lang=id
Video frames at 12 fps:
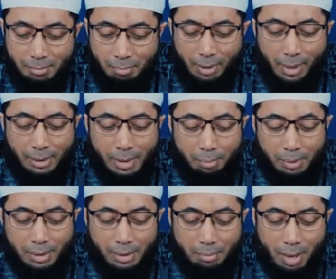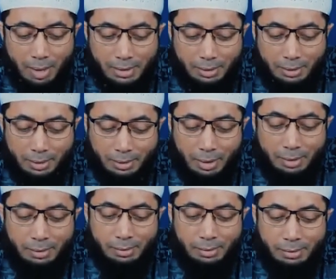Maka ini yang menjadi bahasan
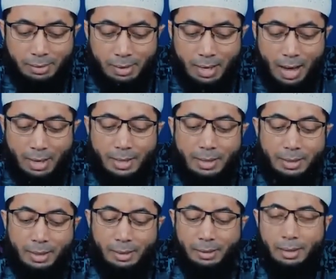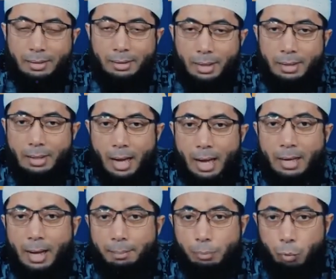kita. Ada yang dikenal dengan
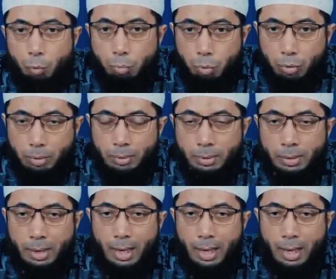alam kubur